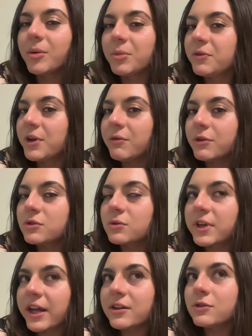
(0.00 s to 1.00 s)
Mir wird einfach so
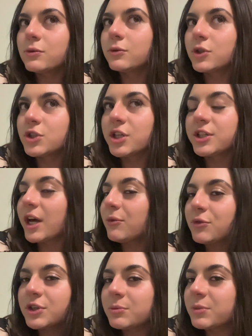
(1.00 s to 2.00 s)
Geld zugeschickt,
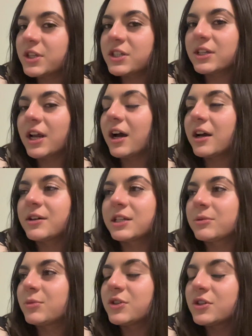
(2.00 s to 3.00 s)
einfach damit ich lache,
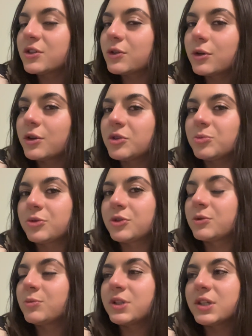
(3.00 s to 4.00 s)
damit ich glücklich
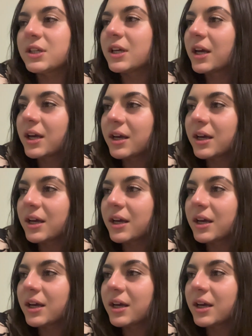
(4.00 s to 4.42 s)
bin, damit ich